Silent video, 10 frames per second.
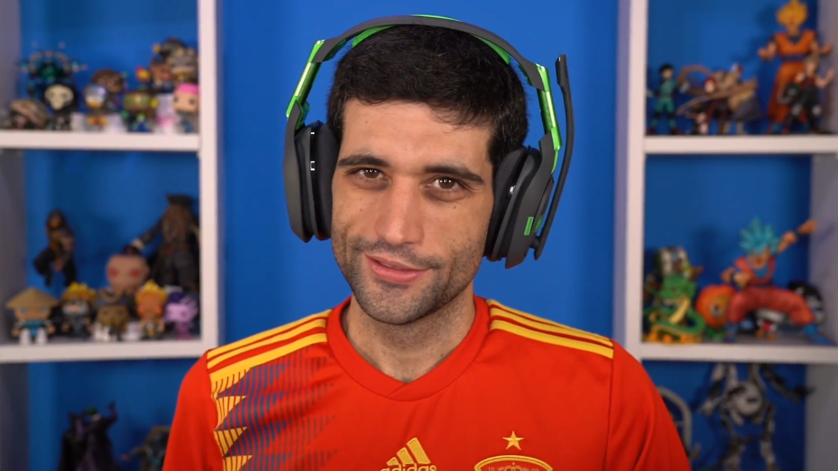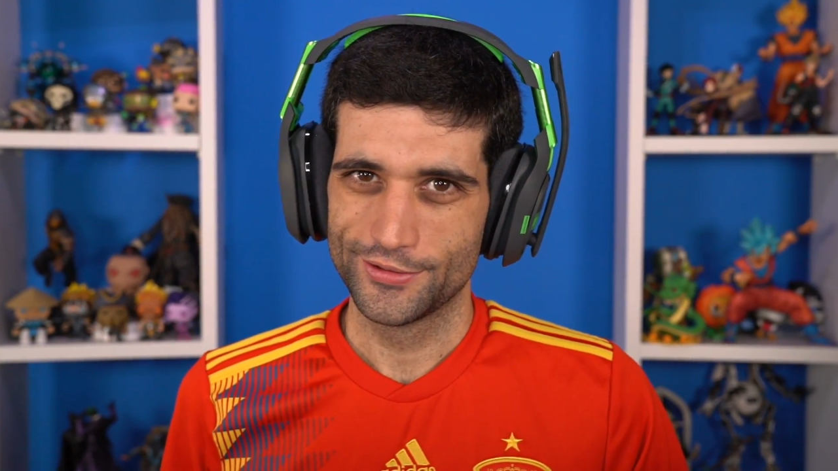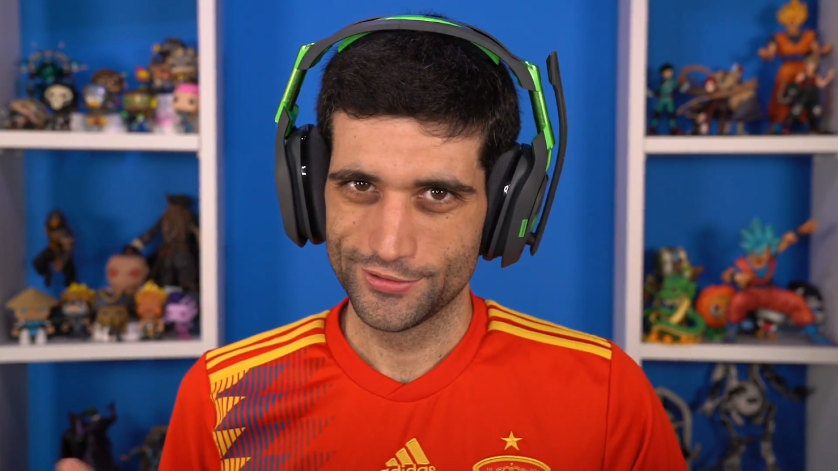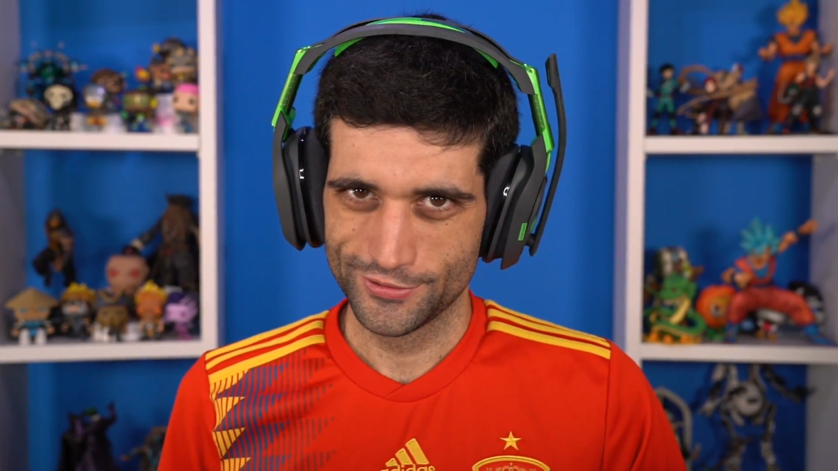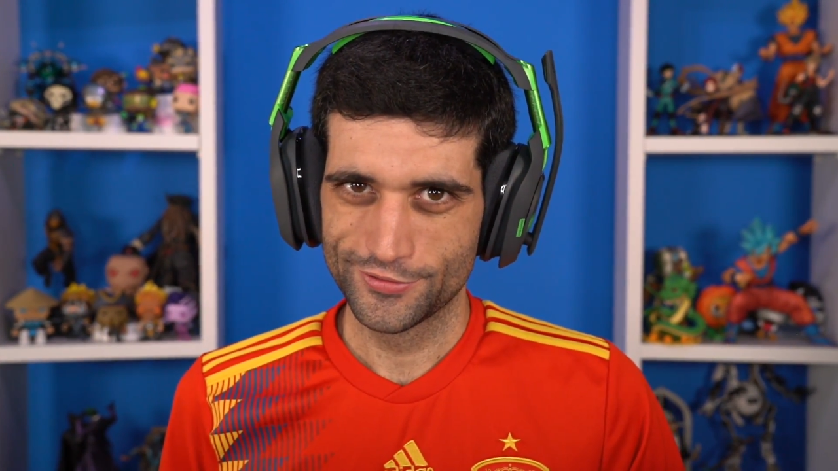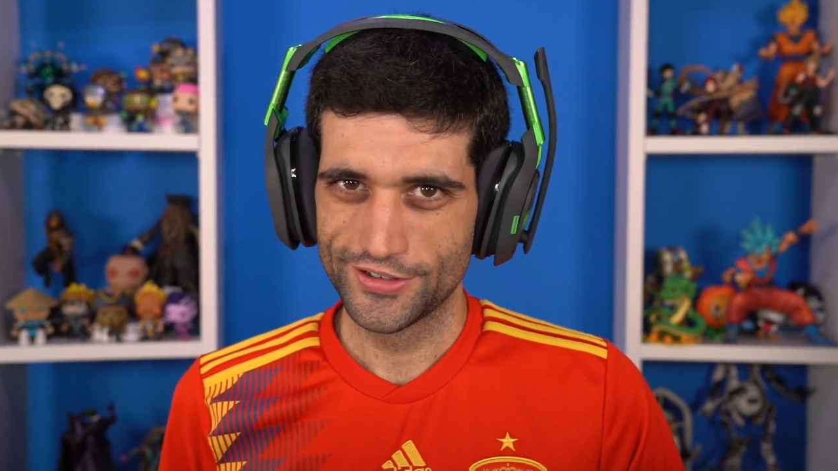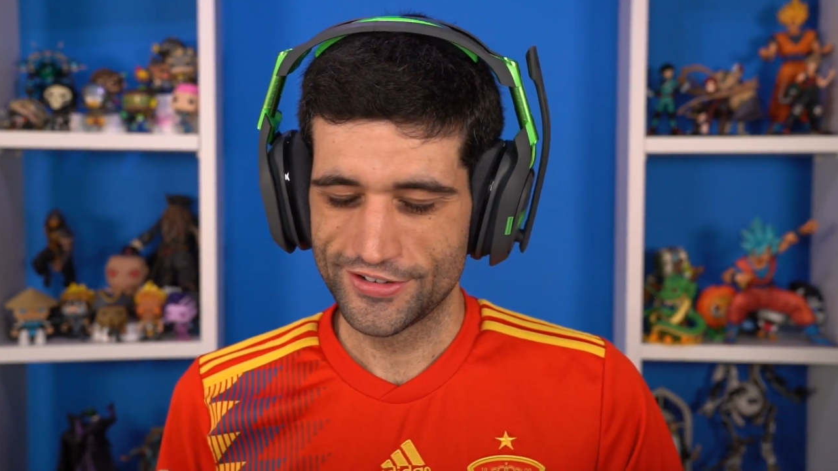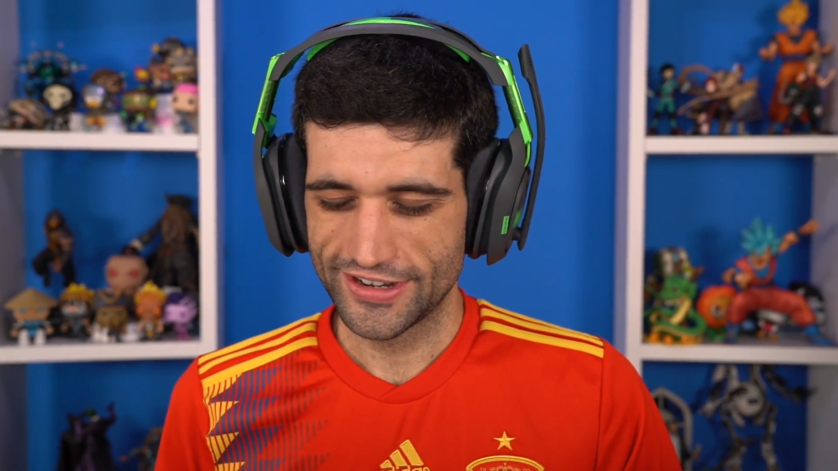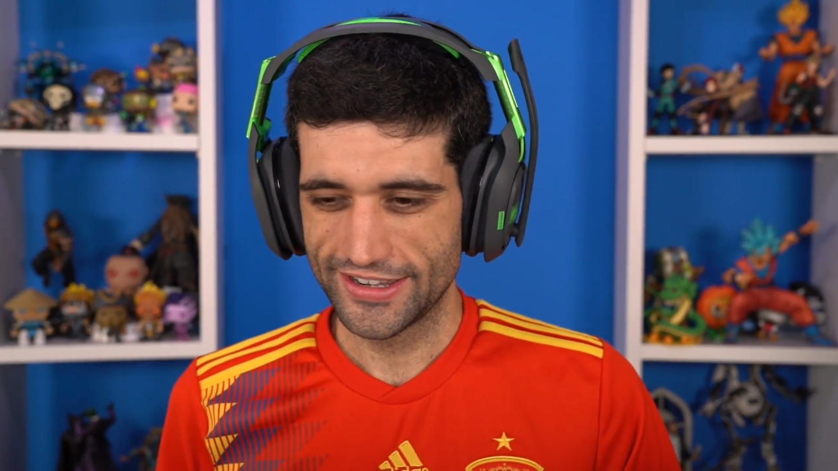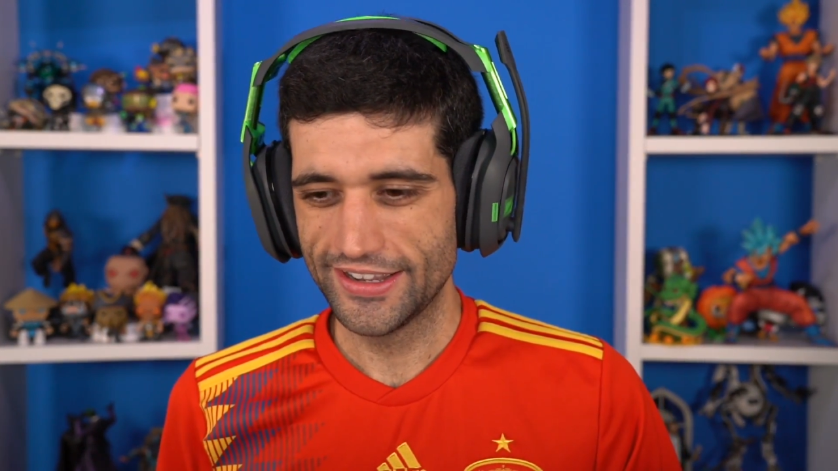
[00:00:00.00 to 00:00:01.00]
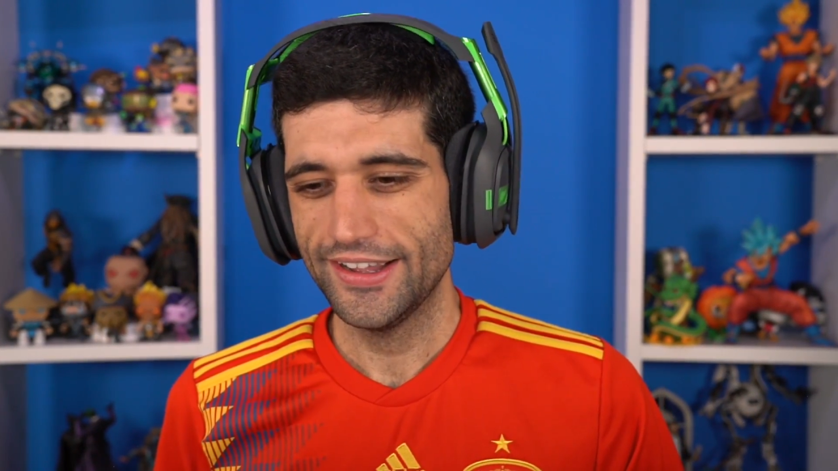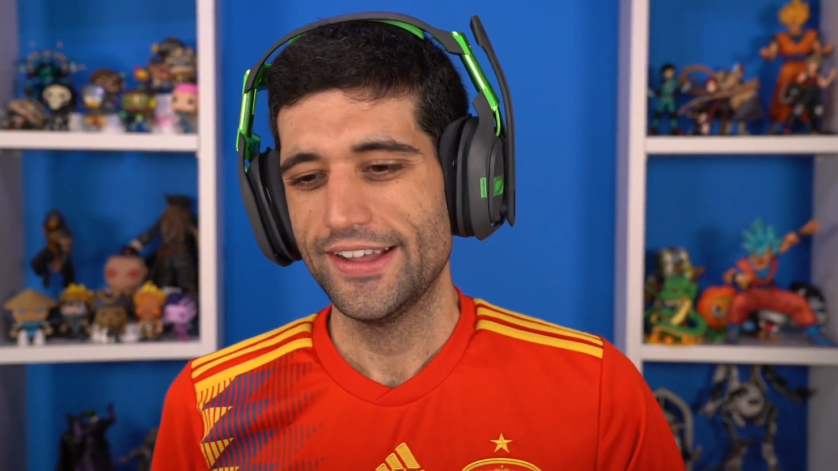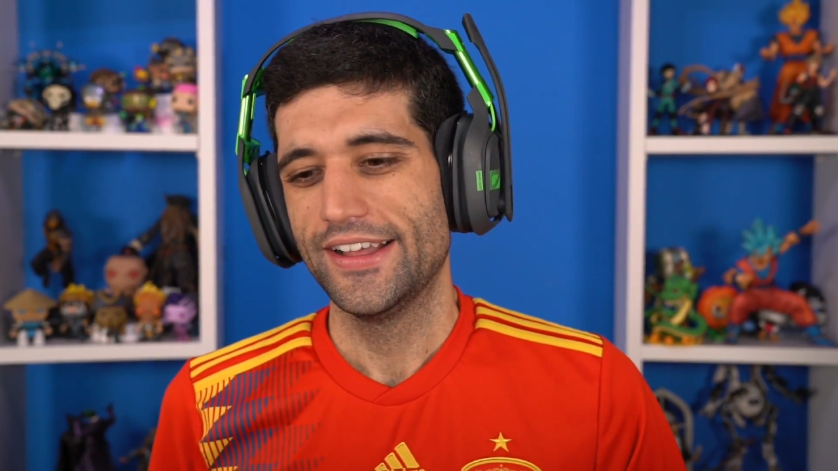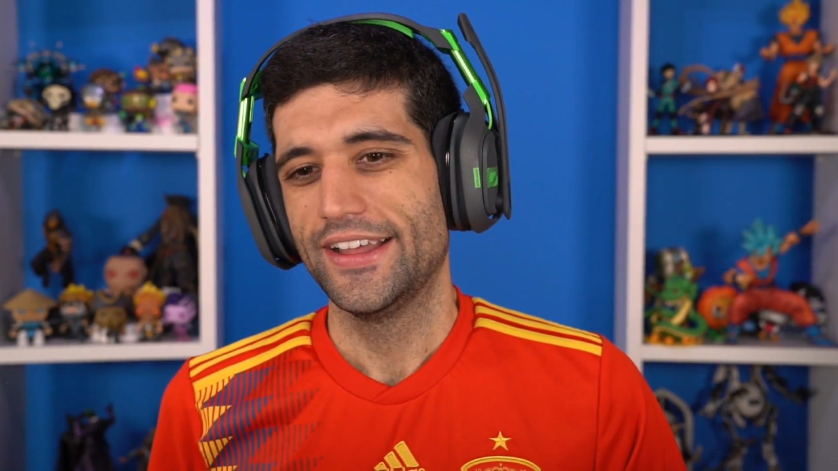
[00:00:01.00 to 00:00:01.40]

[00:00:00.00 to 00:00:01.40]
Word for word: num, num vídeo aí.